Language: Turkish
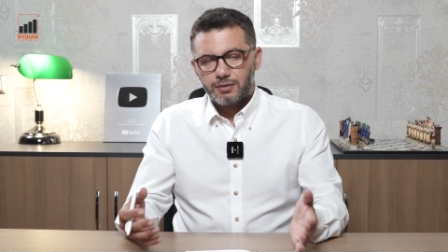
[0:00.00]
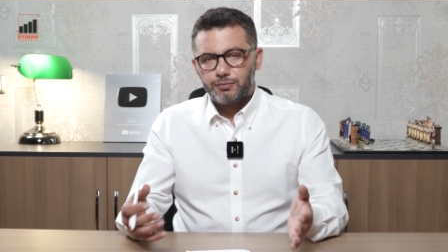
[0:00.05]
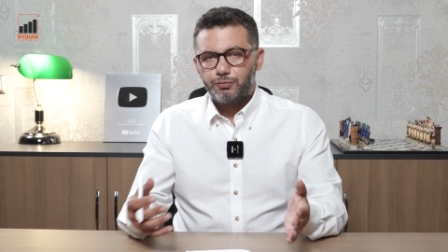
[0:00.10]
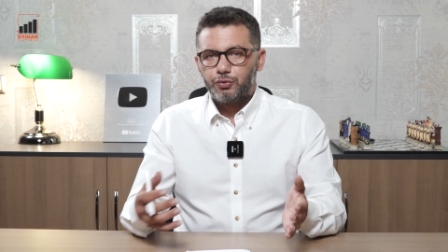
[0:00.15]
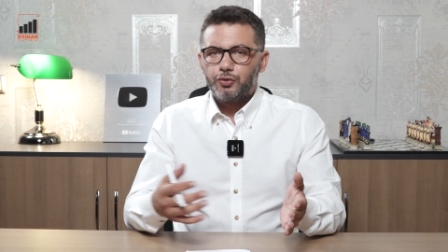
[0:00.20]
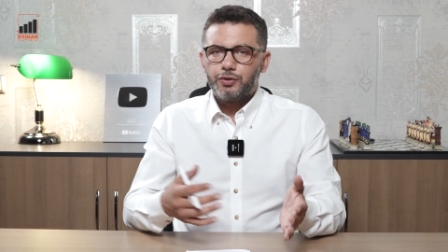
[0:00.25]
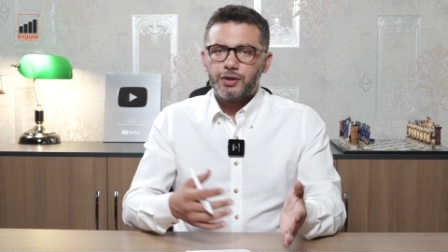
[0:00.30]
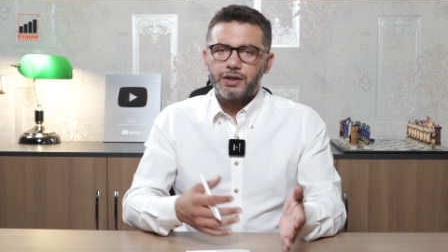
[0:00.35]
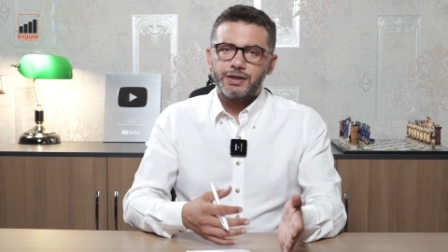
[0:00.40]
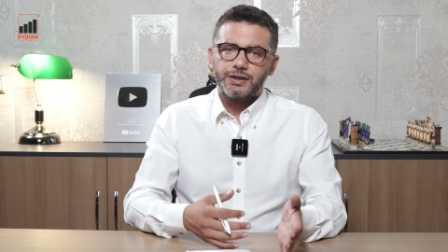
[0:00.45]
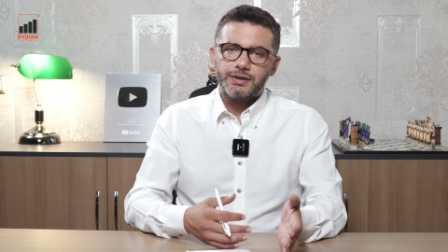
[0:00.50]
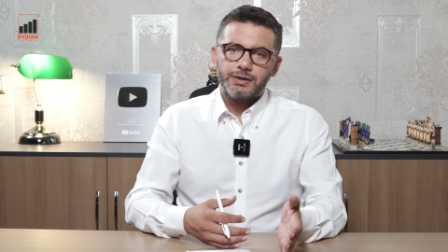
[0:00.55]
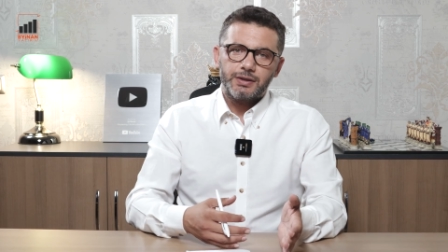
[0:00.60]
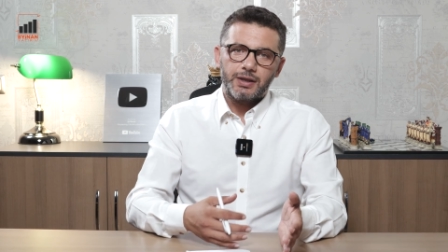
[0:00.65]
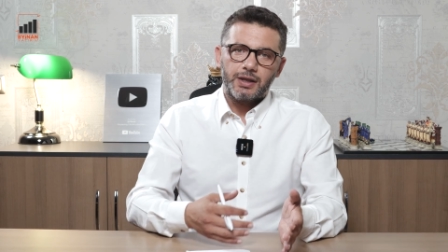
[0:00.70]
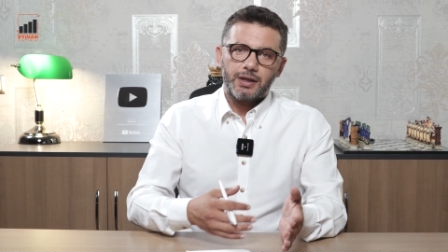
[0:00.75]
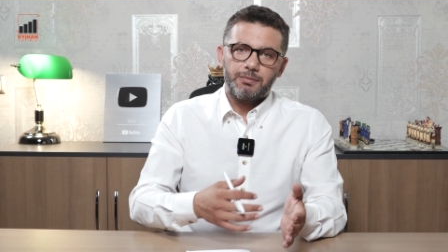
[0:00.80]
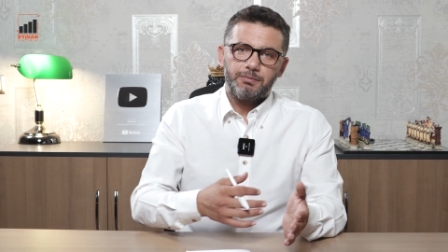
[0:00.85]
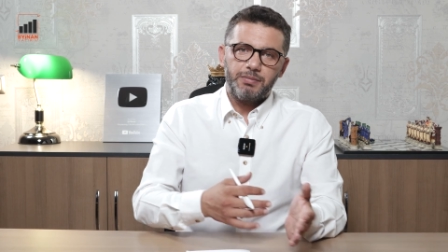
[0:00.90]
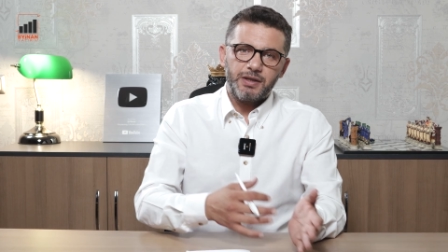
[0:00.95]
Bunların
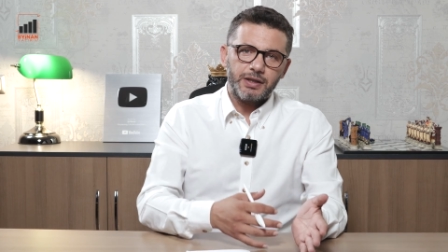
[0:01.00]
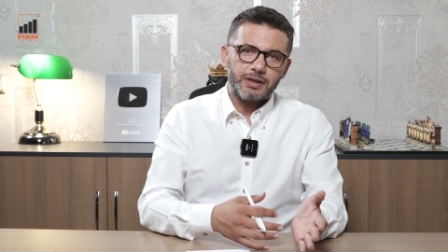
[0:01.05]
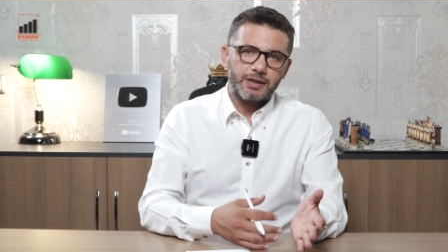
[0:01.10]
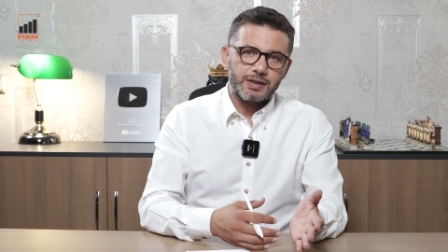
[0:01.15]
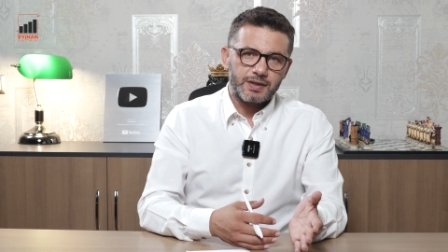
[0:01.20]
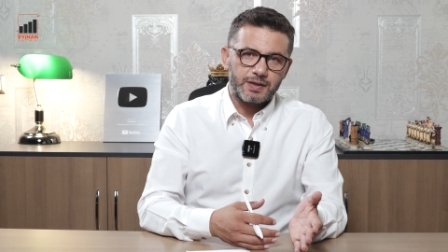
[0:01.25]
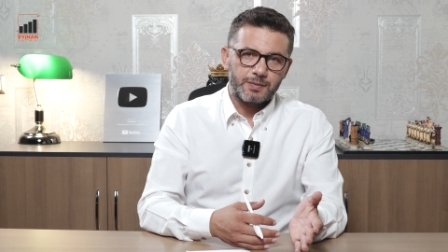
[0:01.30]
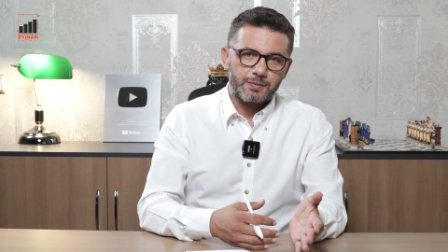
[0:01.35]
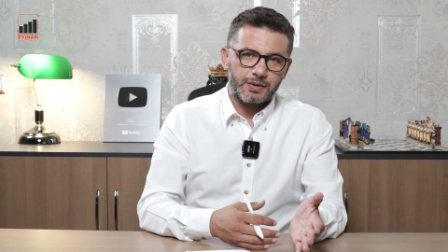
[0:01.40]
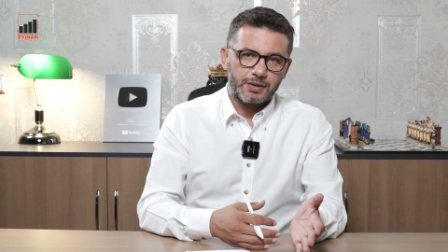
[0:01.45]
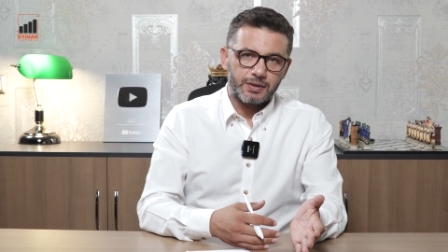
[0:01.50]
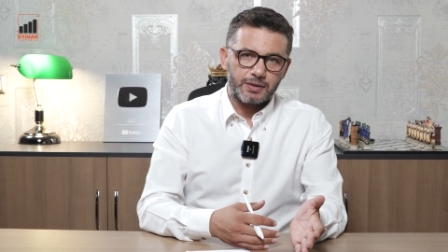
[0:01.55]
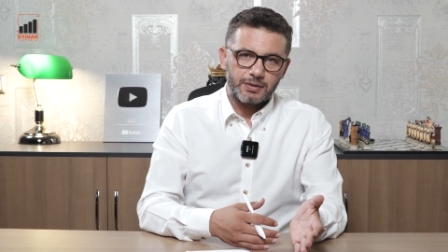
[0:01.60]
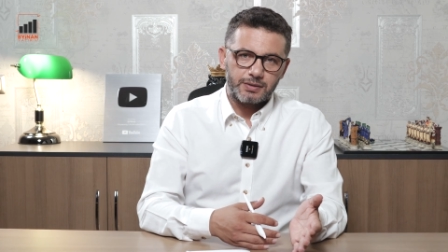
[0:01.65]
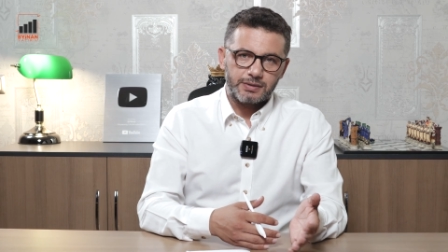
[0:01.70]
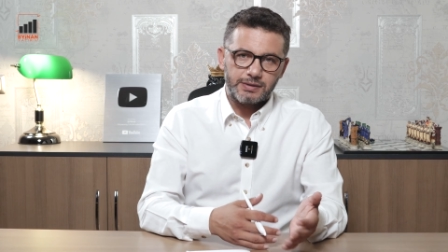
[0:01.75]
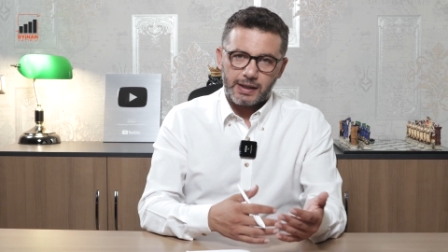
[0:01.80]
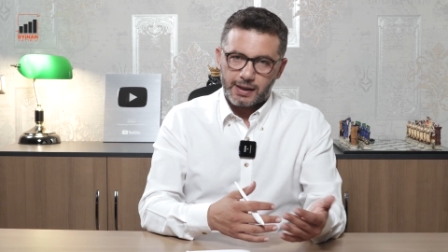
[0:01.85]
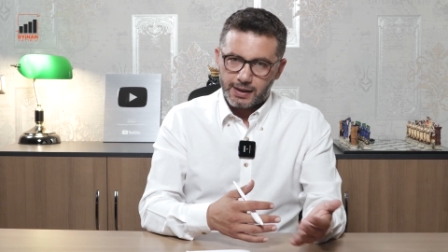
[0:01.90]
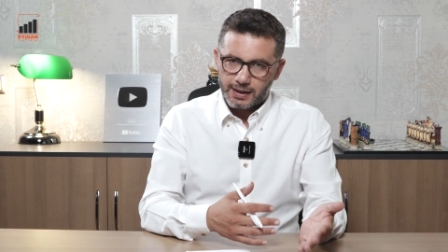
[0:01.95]
bir kısmı
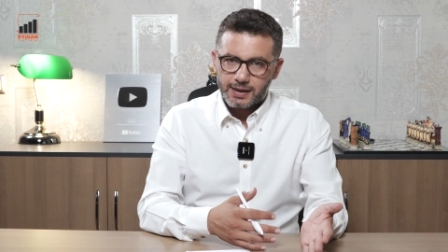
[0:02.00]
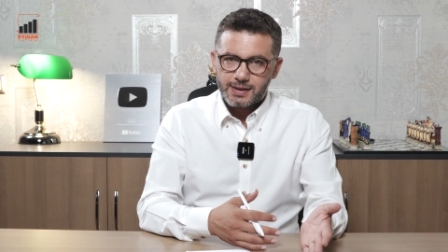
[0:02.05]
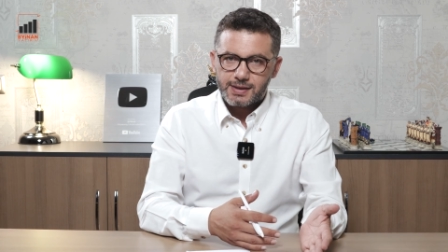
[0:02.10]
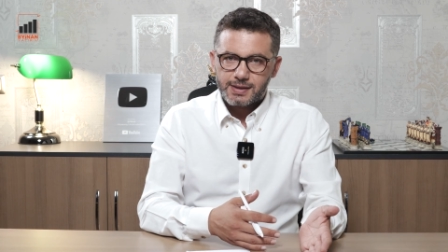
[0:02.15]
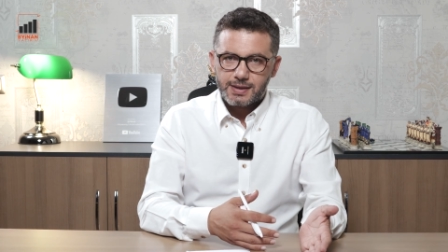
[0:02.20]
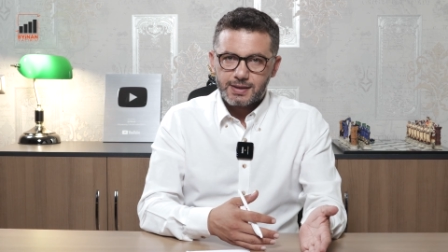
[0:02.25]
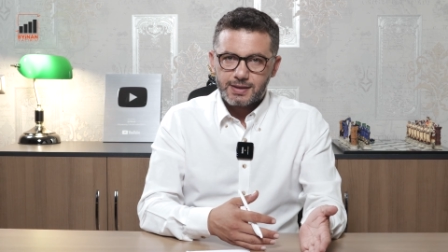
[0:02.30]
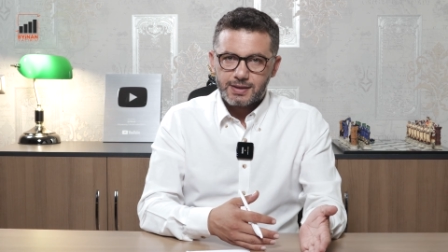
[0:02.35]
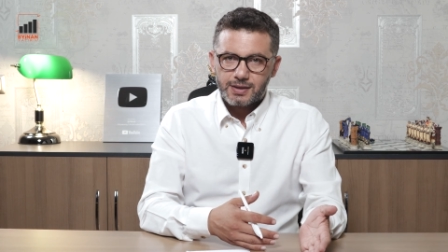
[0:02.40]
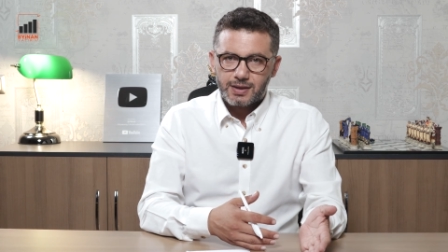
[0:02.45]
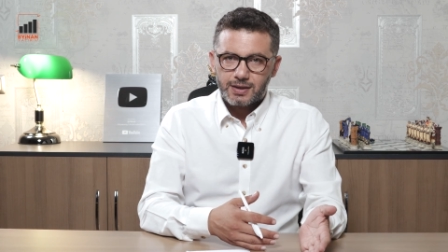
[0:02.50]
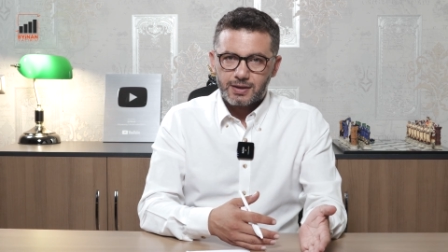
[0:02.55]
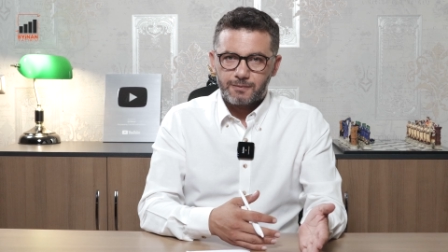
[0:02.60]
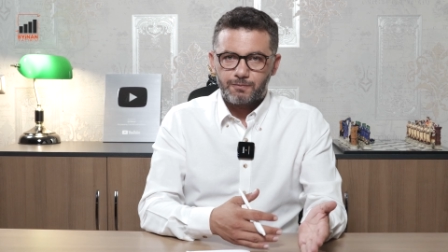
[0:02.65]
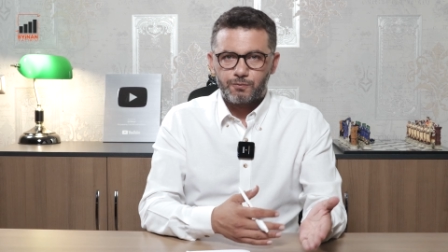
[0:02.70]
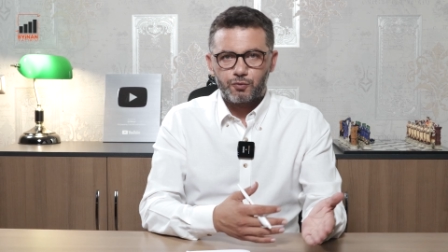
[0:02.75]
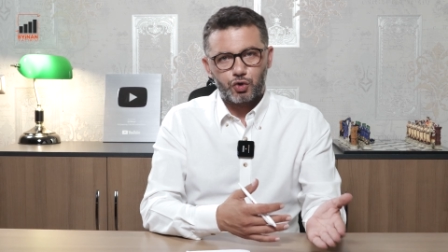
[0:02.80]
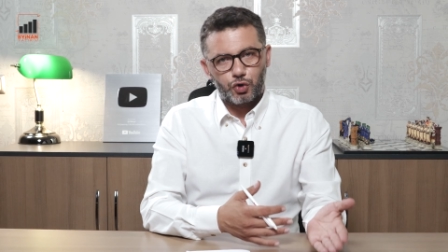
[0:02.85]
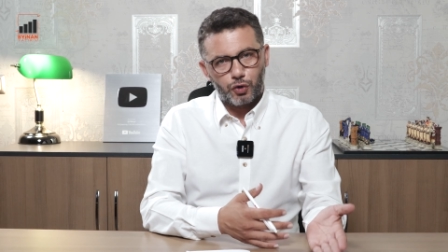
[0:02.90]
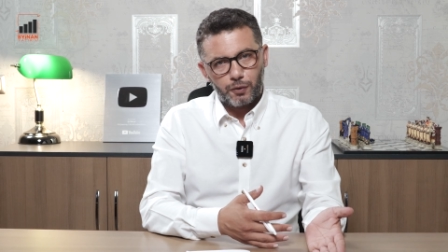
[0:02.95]
değersiz,
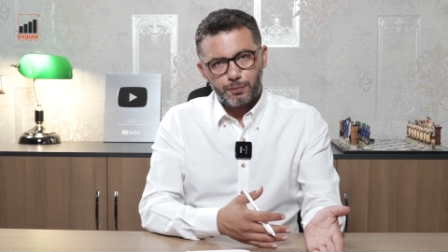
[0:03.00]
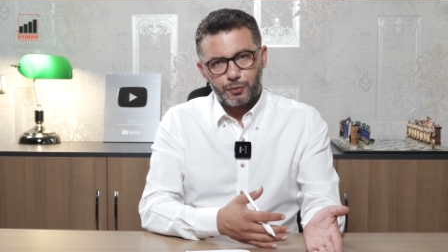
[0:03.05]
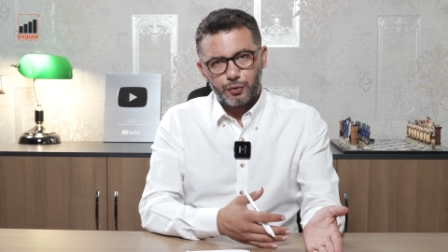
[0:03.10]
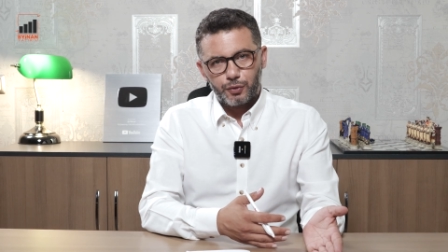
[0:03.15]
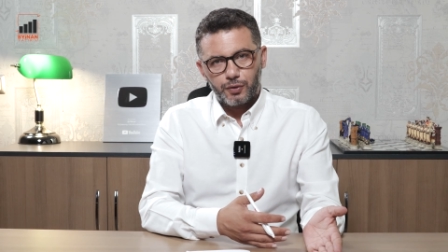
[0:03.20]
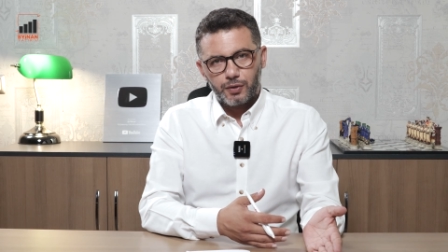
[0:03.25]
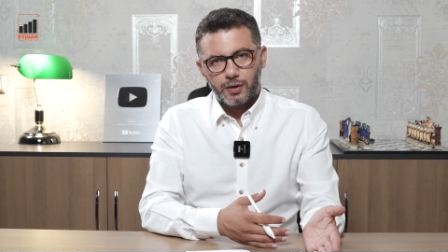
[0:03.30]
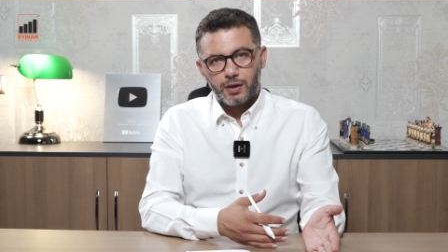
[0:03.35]
çöp,